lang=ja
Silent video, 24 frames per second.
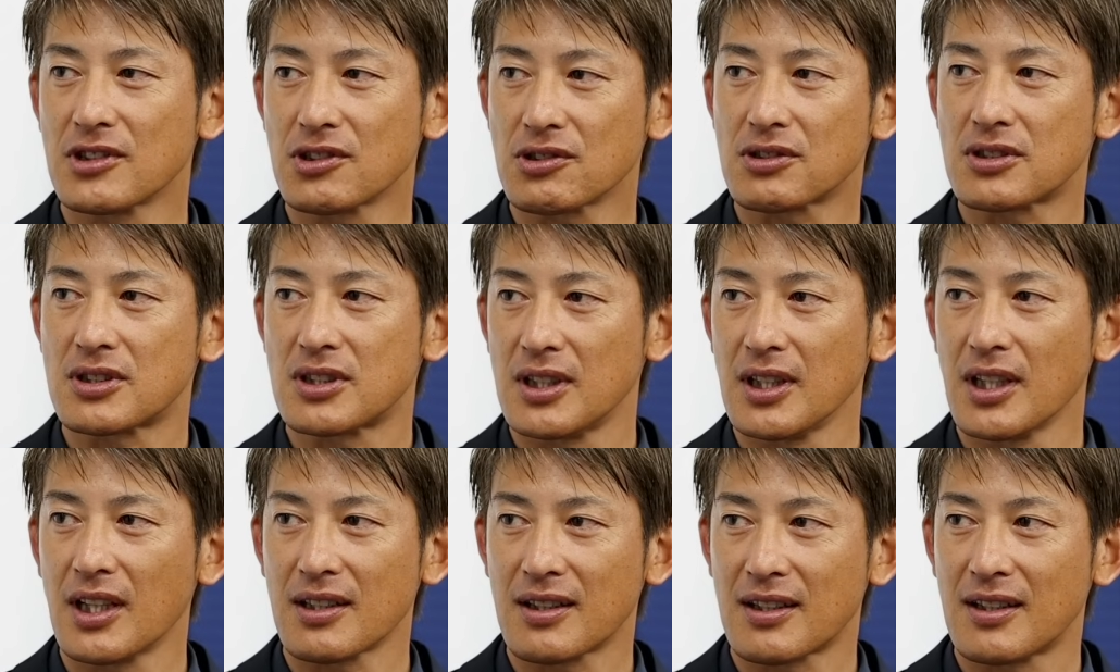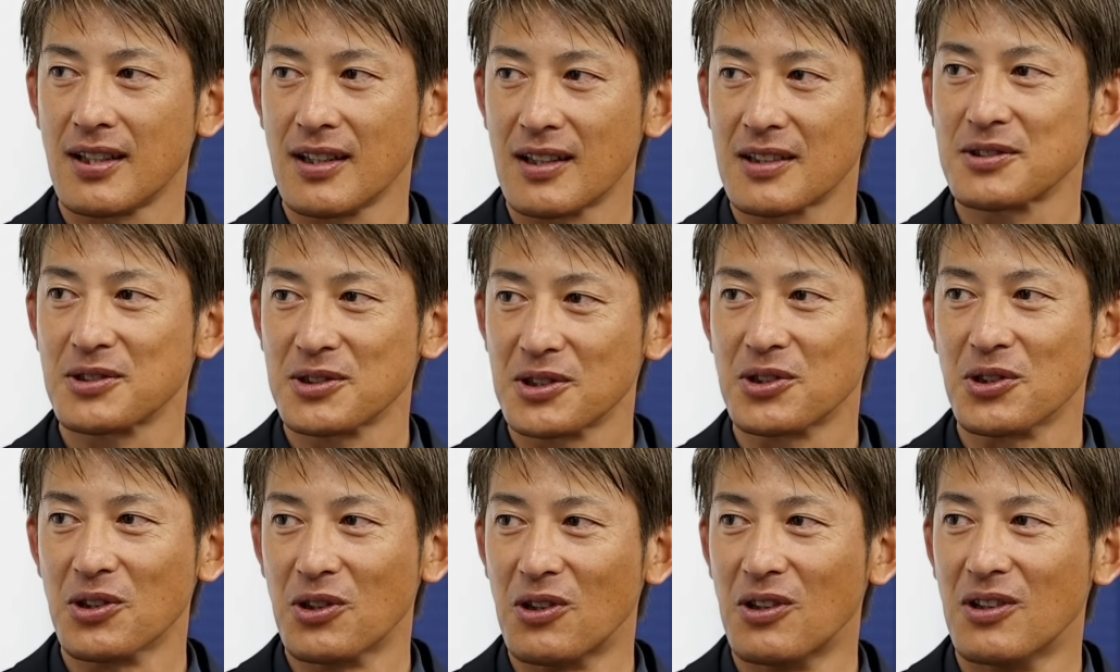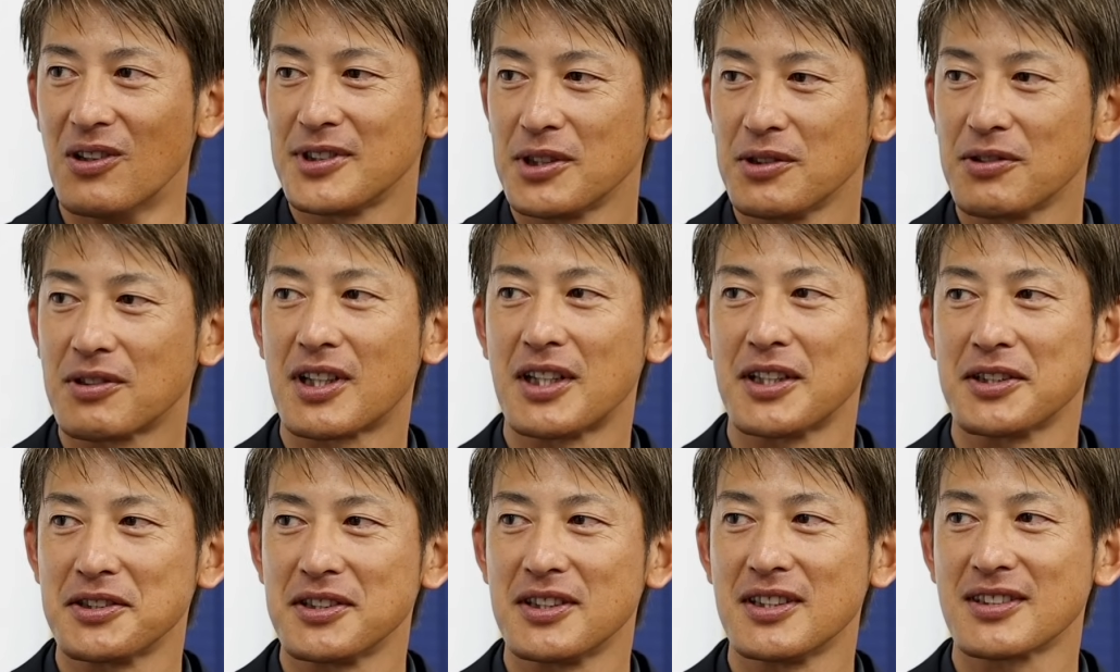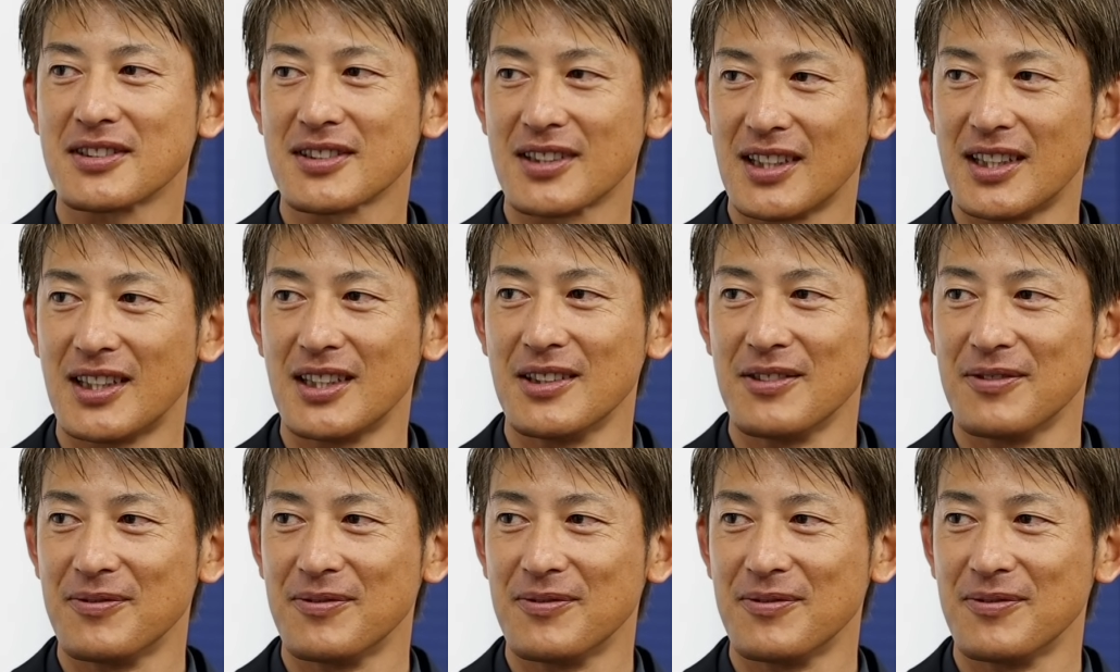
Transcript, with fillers: うよしやってやるぞとっていう感じですか。